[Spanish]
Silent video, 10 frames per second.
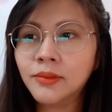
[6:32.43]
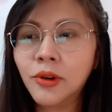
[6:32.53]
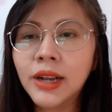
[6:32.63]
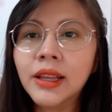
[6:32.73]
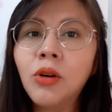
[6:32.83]

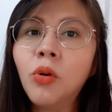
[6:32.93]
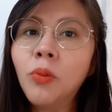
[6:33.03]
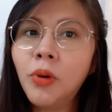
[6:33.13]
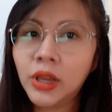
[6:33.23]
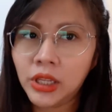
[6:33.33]
guardan
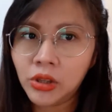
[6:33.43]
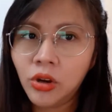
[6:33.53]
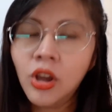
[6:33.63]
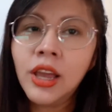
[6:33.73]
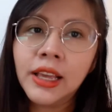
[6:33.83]
un
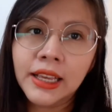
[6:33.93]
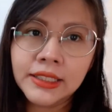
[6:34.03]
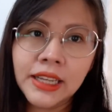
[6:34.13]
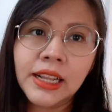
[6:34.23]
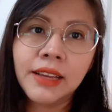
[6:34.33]
poquito, que
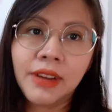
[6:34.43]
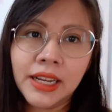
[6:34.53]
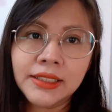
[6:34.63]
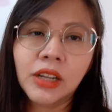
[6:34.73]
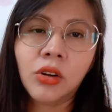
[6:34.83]
es el que
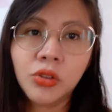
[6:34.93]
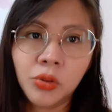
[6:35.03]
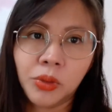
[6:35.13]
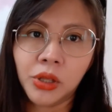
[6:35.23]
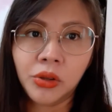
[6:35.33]
van a estar
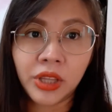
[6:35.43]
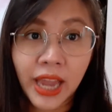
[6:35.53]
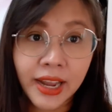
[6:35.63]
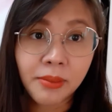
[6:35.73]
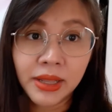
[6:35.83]
consumiendo
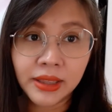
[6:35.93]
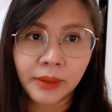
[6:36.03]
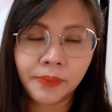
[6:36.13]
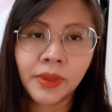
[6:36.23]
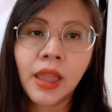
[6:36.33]

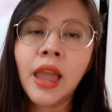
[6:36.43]
diariamente.